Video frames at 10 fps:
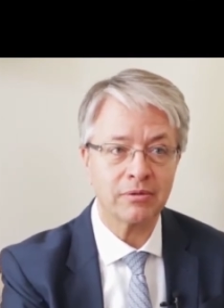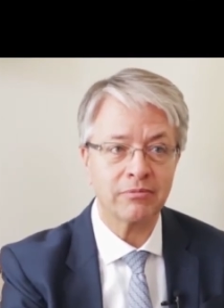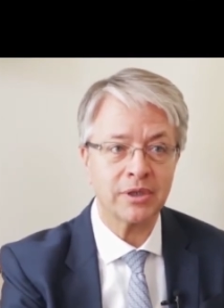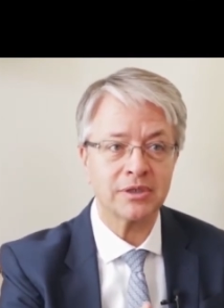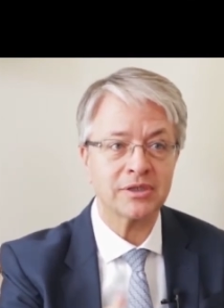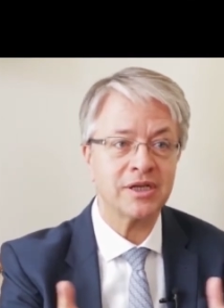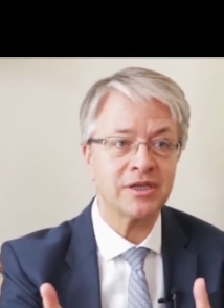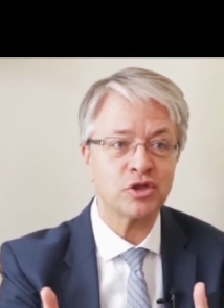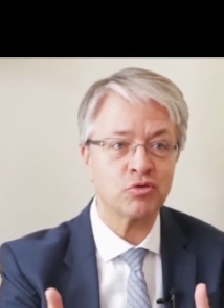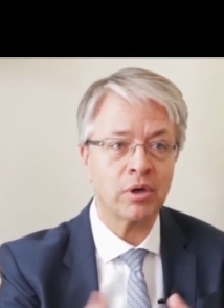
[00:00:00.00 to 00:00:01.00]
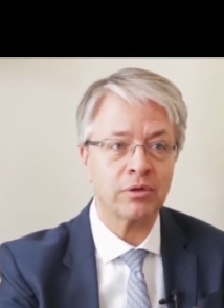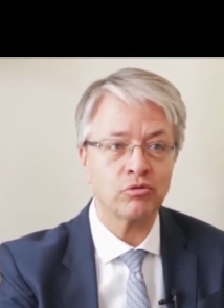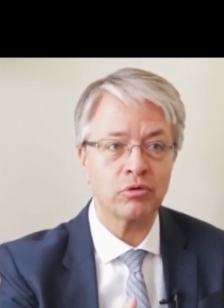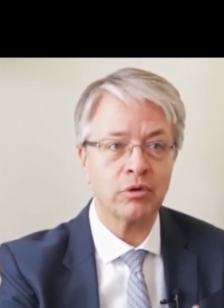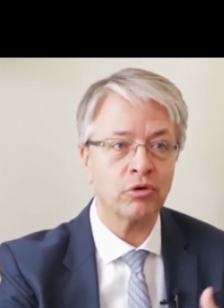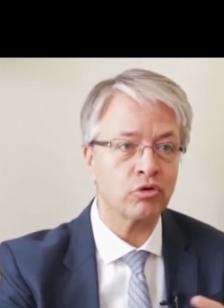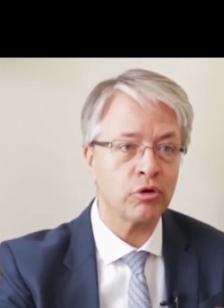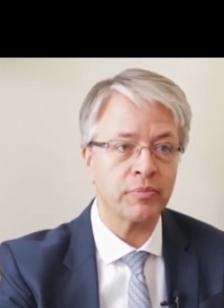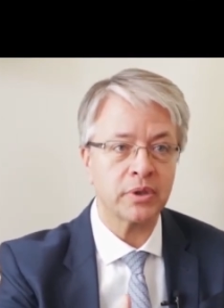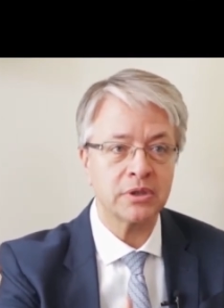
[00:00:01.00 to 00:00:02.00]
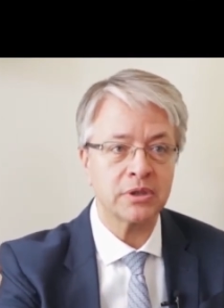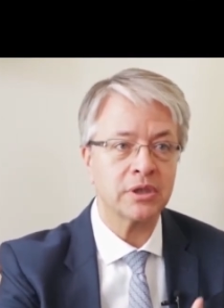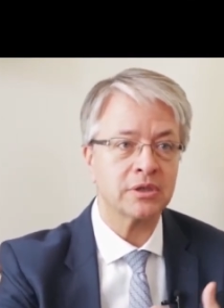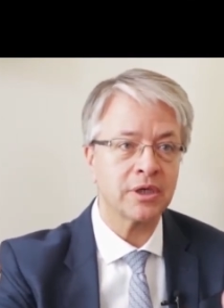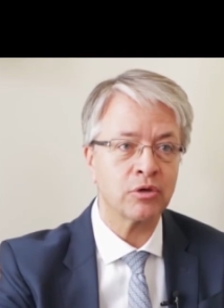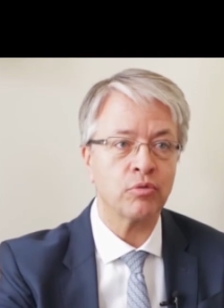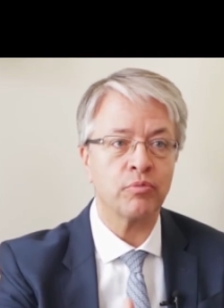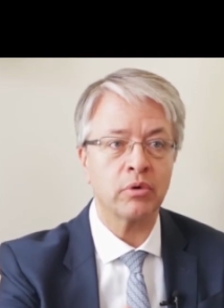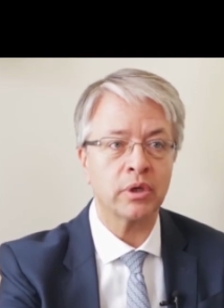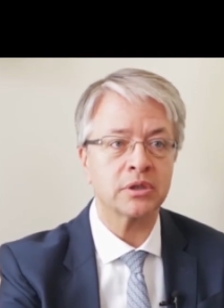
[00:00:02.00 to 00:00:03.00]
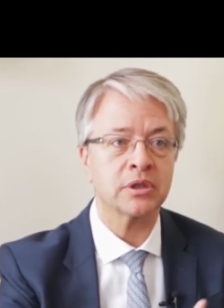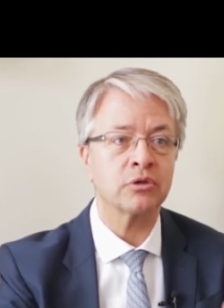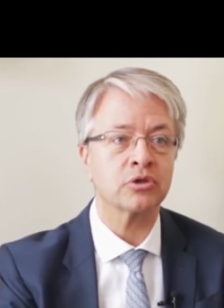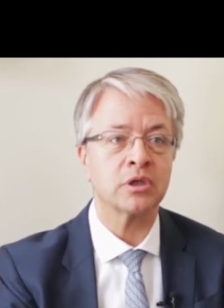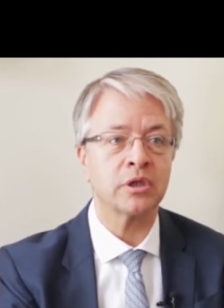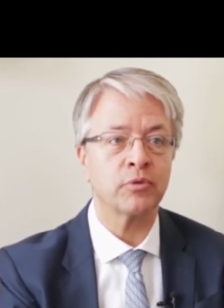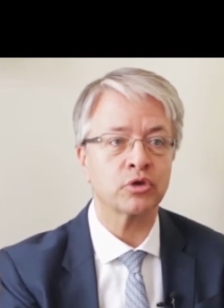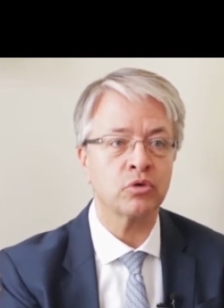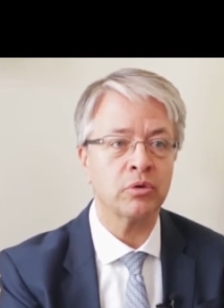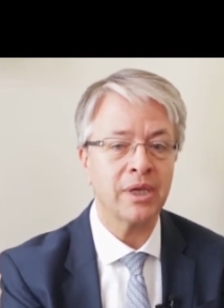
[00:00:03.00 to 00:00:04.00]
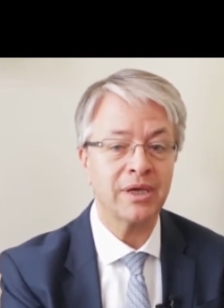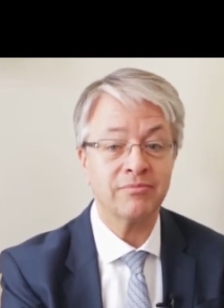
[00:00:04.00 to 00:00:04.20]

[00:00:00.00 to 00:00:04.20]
Donc voilà, c'est ça l'histoire d'une grande entreprise qui essaye de progresser dans ces dimensions.